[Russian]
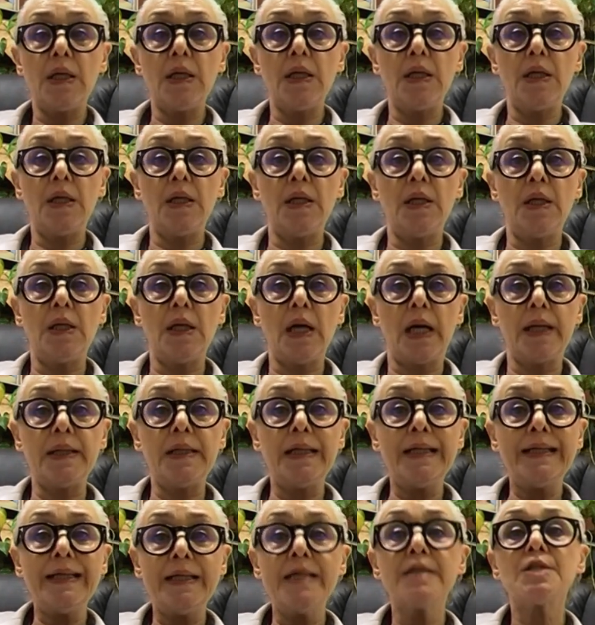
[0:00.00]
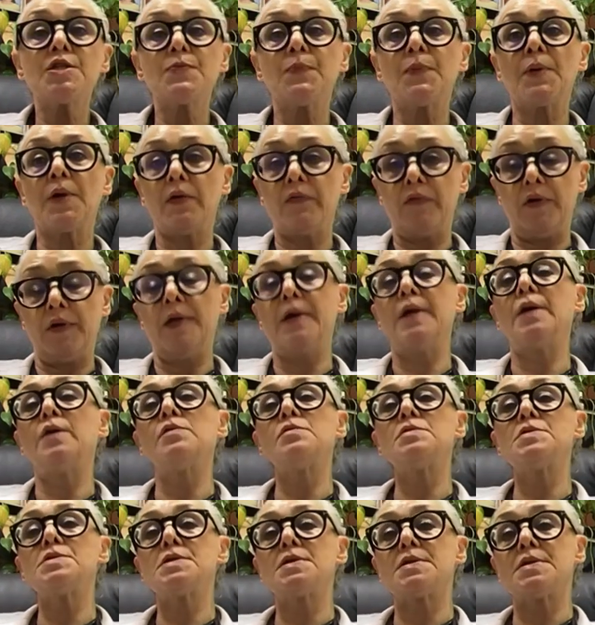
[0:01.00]
и они не
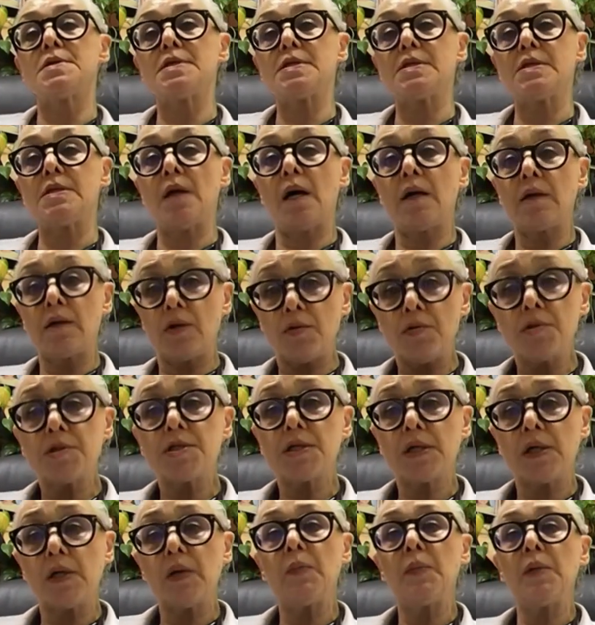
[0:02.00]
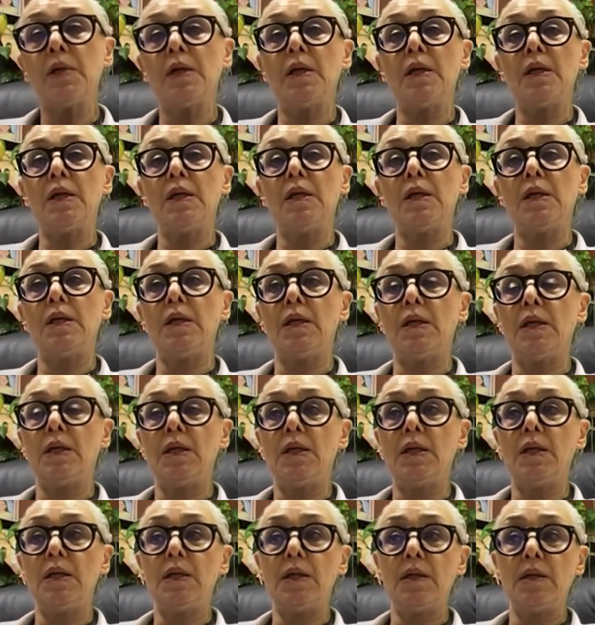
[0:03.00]
справляются с нагрузками,
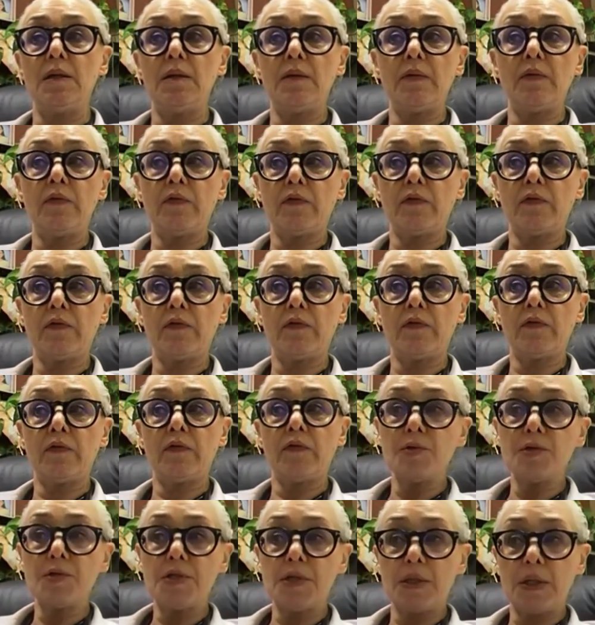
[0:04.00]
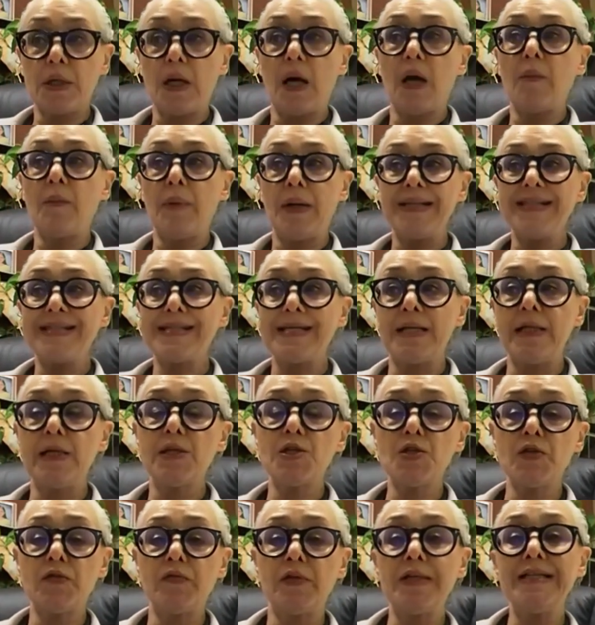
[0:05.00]
и сказать, мы просто как бы
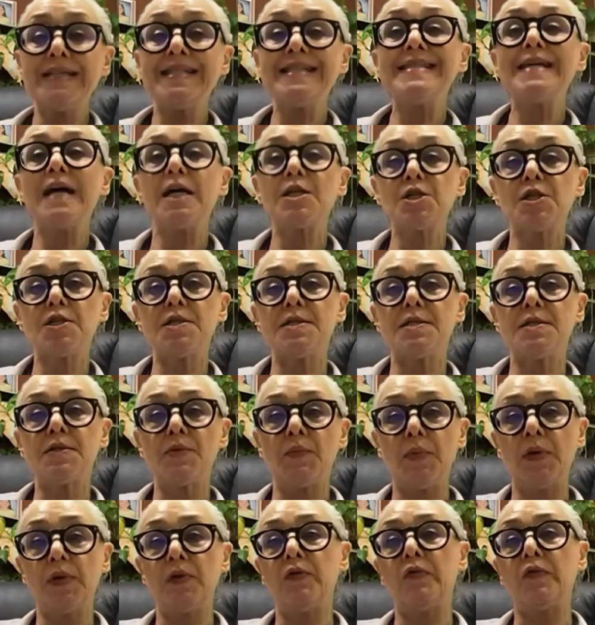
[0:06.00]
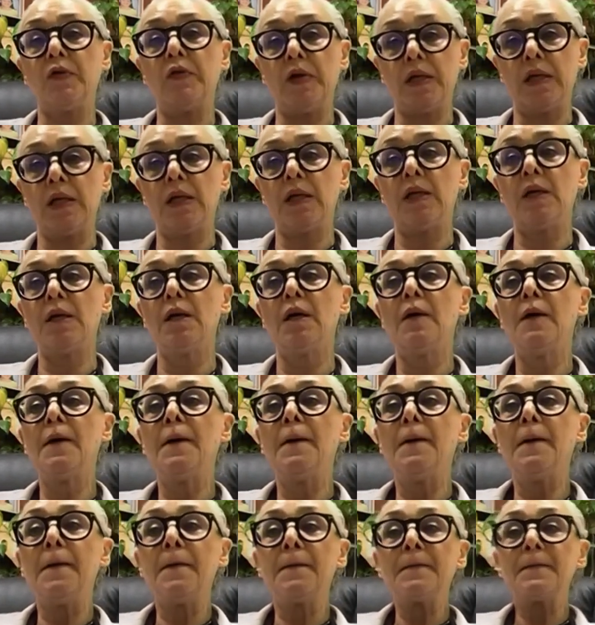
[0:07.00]
отслеживали тяжесть заболевания.
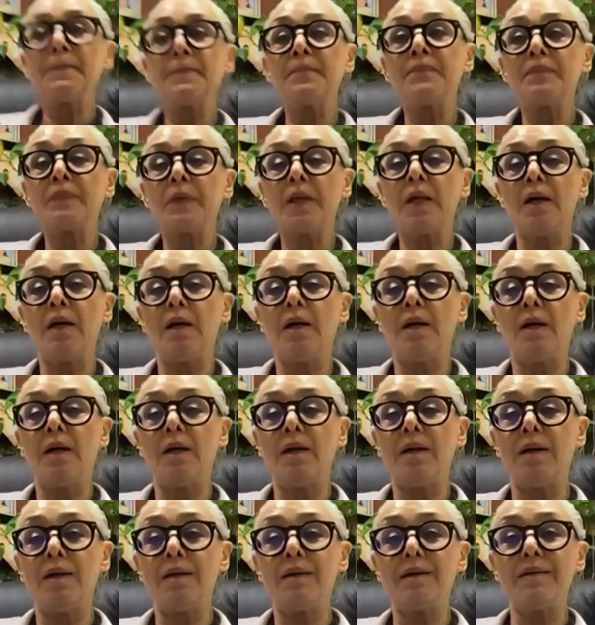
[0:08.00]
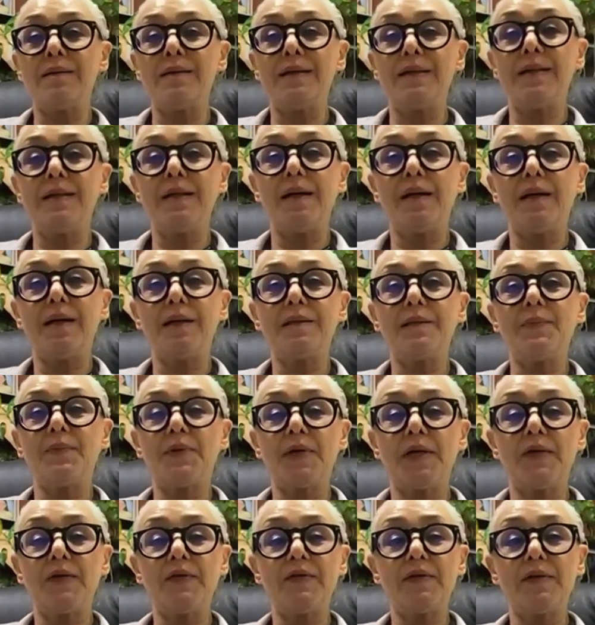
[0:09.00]
А, я
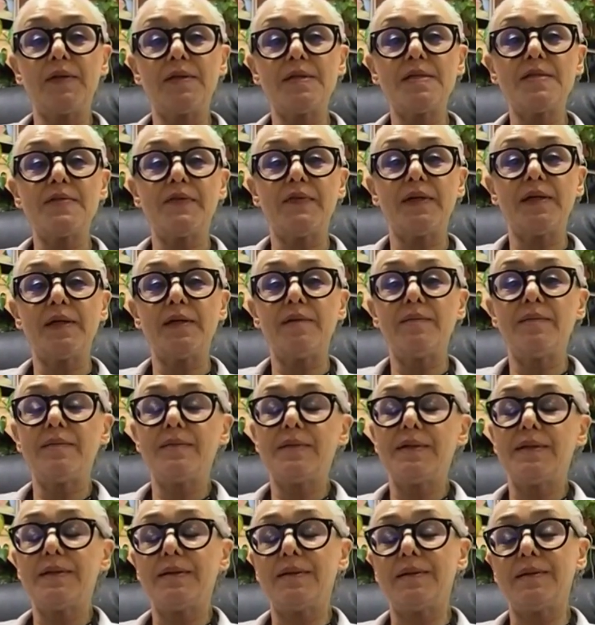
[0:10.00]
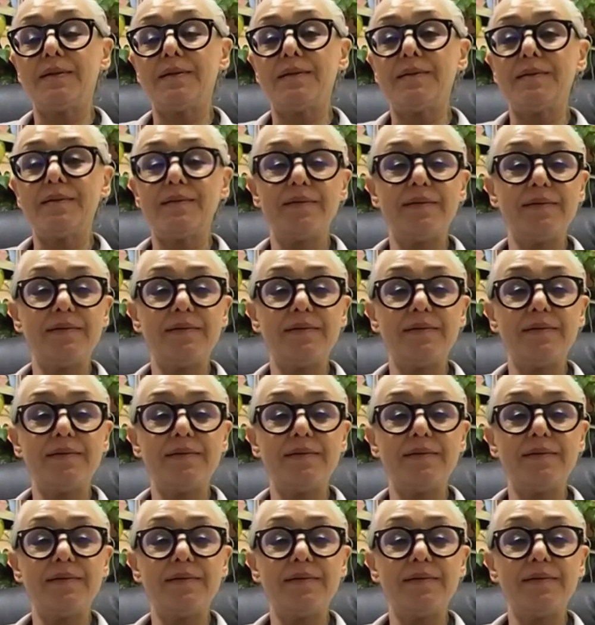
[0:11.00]
отправила своим а,